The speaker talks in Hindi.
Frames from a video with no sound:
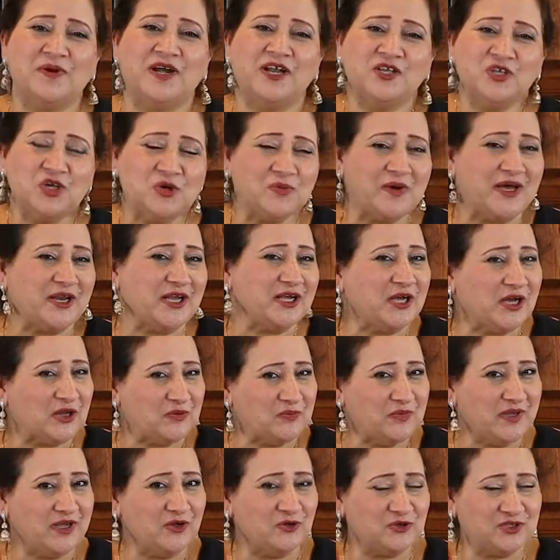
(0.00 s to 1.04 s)
बड़े जो हमारे घर
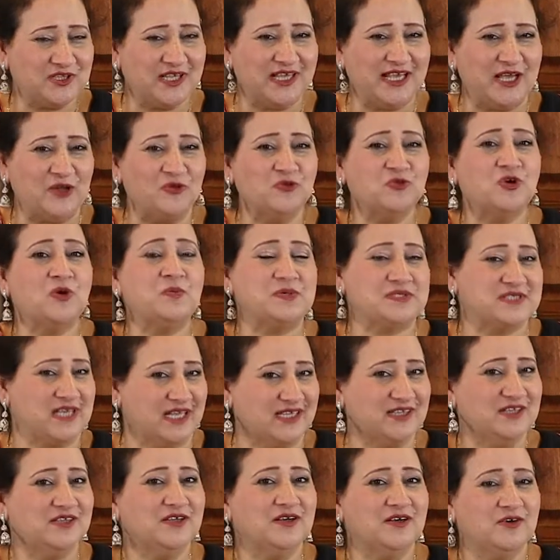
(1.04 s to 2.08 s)
में होते हैं उनको
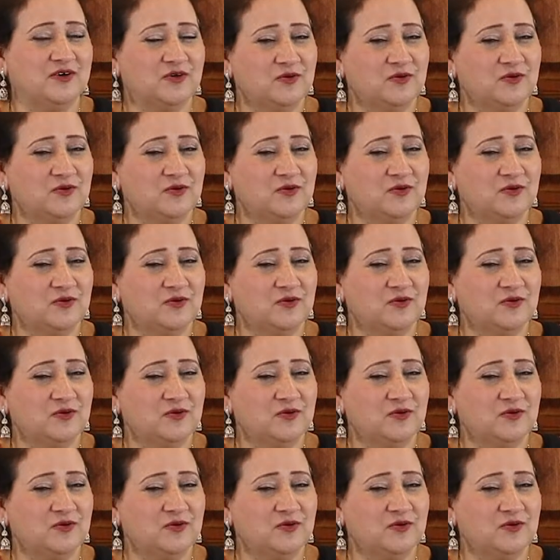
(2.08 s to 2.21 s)
पसंद